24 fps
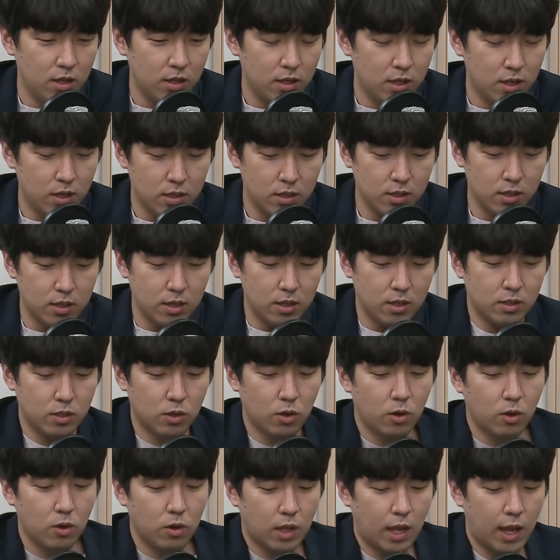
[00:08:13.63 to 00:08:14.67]
사실
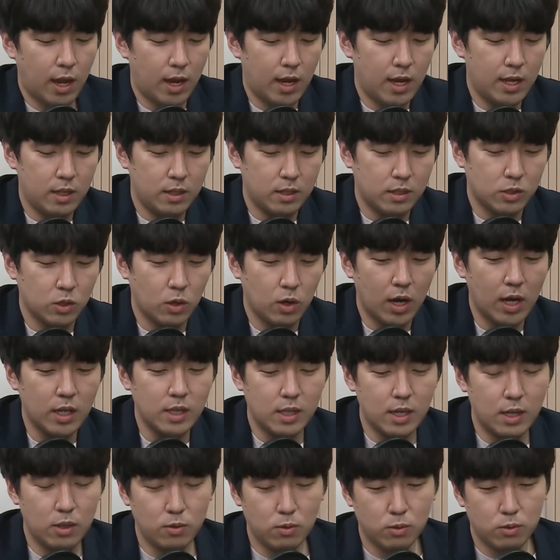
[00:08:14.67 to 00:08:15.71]
저 개인
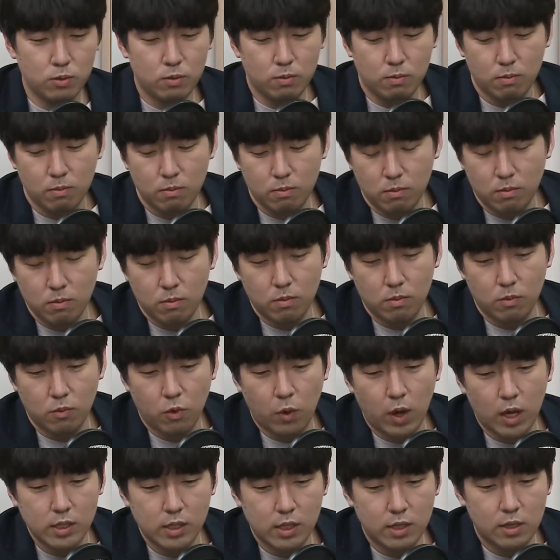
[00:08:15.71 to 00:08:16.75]
저한테도 좀
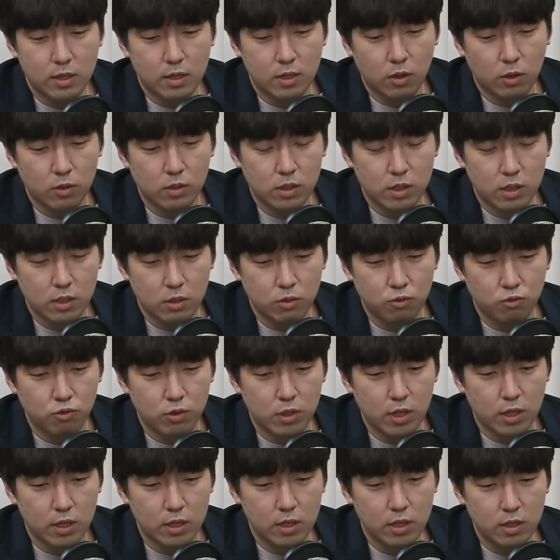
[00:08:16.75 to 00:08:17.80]
과제를 던지는
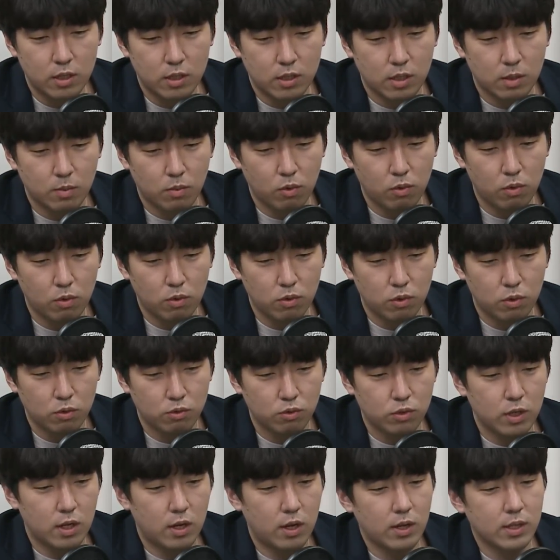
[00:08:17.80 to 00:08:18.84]
주제를 이제 음. 본론으로
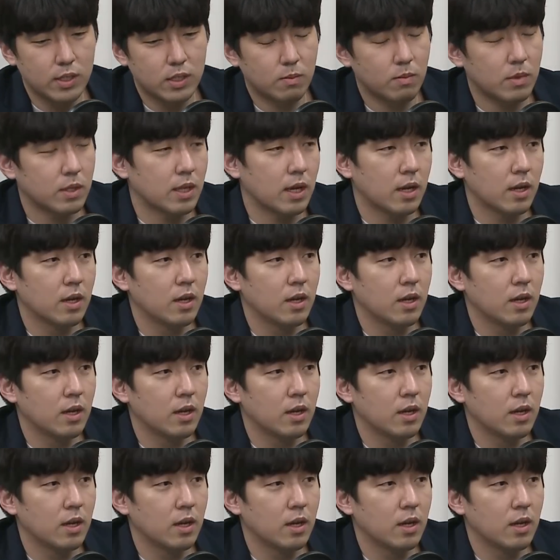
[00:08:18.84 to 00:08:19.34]
주제를 해왔습니다.